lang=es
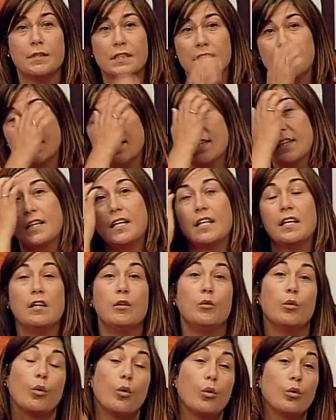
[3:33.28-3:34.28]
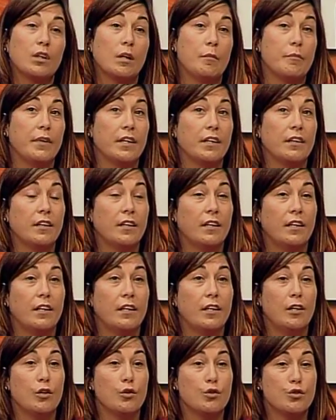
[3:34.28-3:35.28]
más gente y luego también
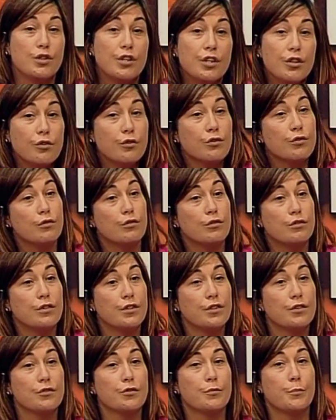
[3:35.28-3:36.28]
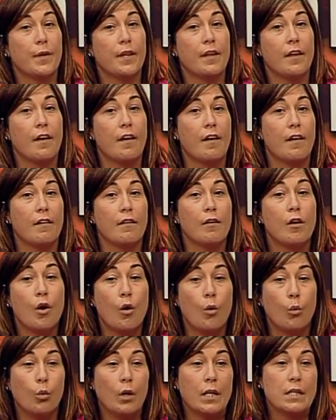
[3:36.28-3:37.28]
eh, los niños. Los niños pedían
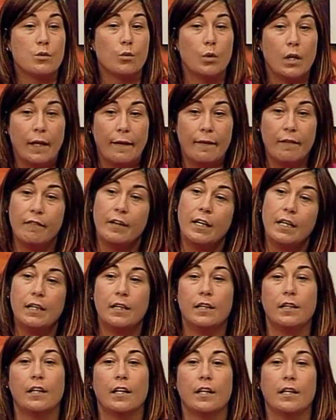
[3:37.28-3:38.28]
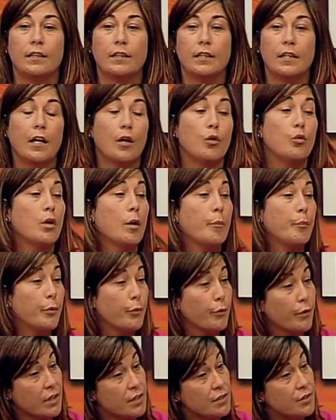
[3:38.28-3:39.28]
una escuela de baile en la que tengan una
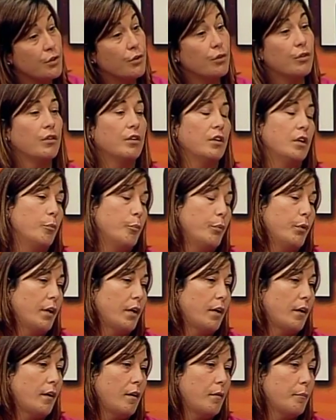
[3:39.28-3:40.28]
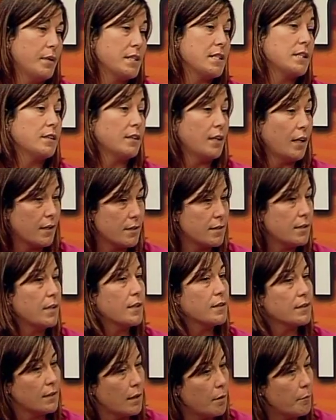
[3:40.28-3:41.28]
progresión y puedan presentarse a
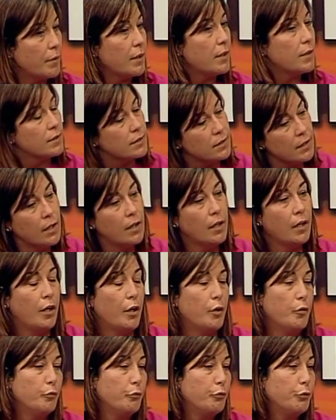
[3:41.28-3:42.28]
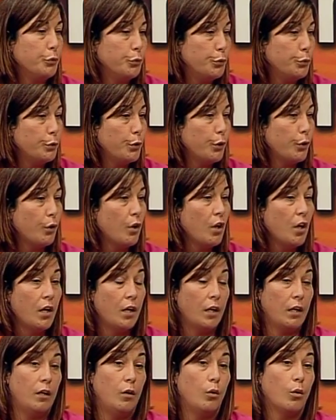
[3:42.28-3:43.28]
exámenes en un futuro.
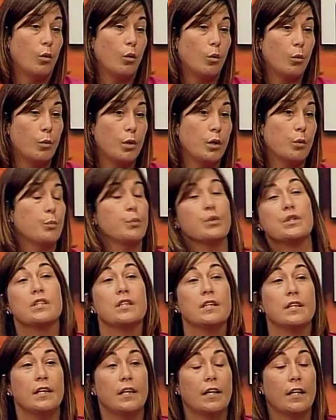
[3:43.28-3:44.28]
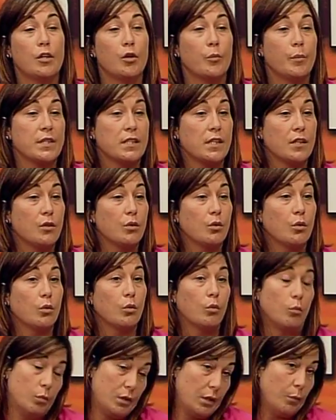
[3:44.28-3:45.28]
Y luego, bueno, pues el año
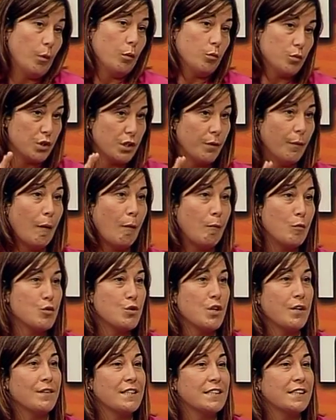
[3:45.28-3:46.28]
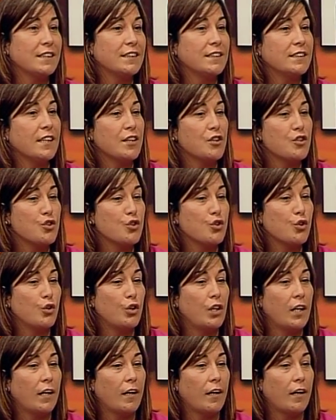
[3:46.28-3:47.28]
pasado, llevamos llevábamos ya bastantes años
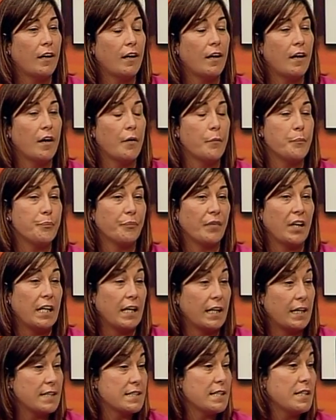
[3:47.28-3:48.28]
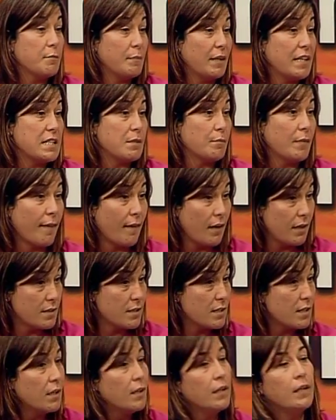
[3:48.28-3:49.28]
con la, la, clase de Marisma
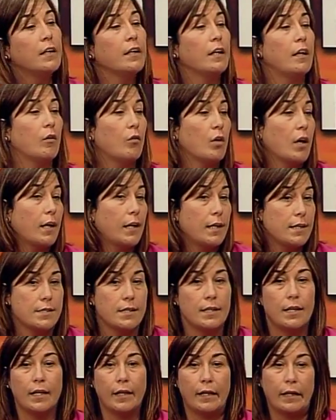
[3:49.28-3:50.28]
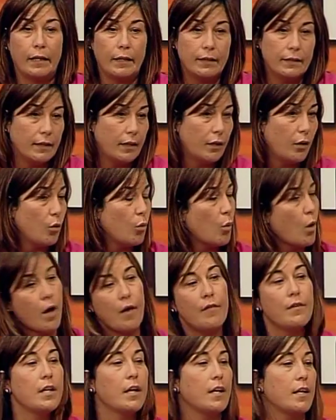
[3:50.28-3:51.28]
Dance, que era una clase en la que gente que no
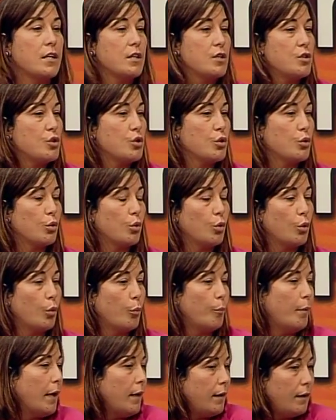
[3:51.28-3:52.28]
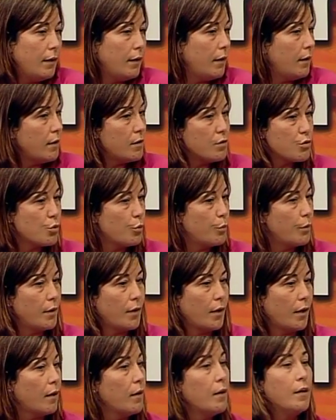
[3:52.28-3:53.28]
había hecho baile en su
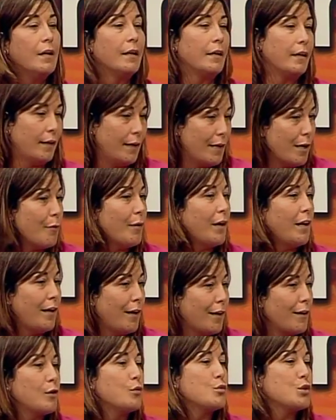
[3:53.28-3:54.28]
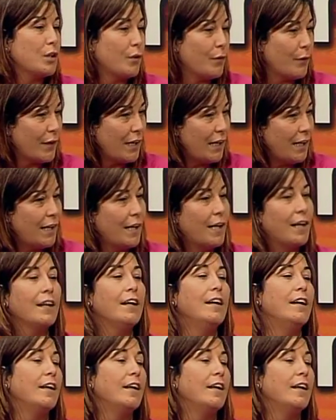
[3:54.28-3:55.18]
vida quería bailar, le gustaba bailar,